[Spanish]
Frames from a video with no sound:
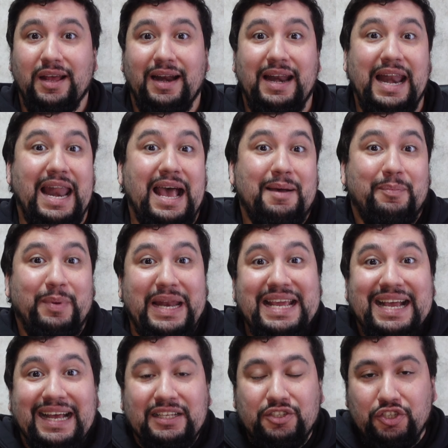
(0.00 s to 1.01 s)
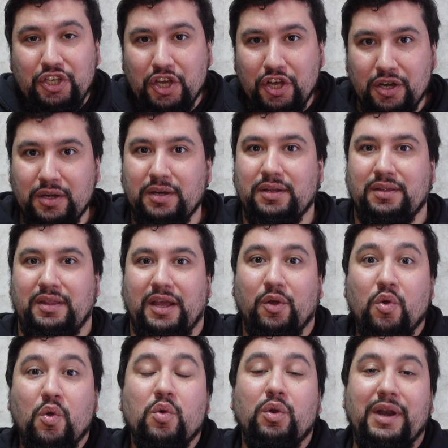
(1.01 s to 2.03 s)
La aplicación de
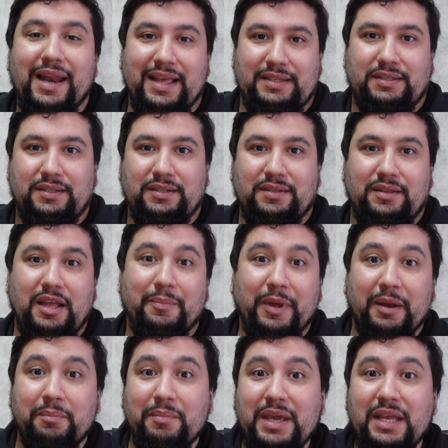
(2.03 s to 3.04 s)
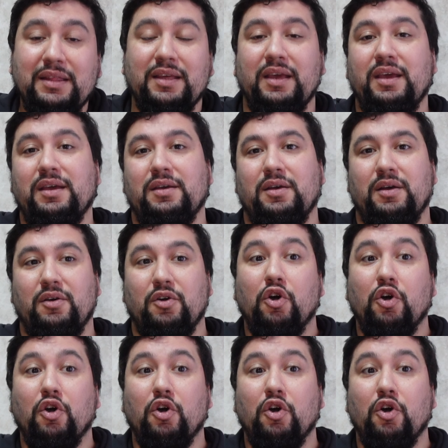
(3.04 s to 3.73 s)
Google Lens te permite,